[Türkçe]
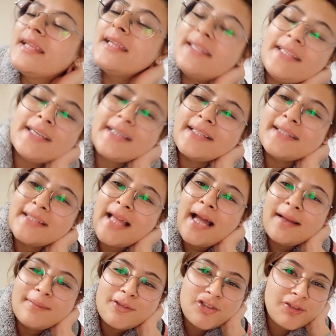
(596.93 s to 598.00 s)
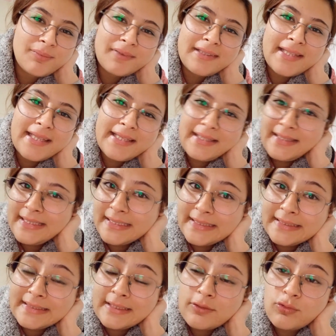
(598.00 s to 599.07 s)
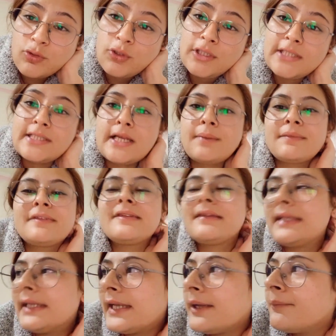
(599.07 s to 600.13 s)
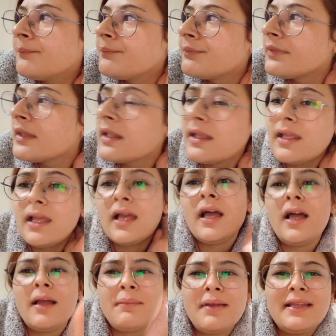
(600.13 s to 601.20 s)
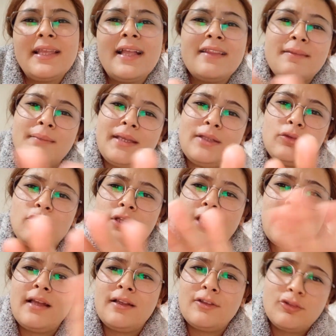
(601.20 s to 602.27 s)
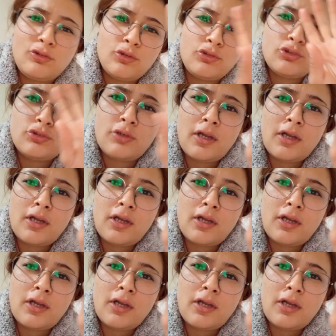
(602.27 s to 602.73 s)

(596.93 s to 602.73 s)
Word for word: Yakında. Şimdi değil. Yakında söyleyeceğim sizlere. Aa, hemen yazmayın oraya çocuk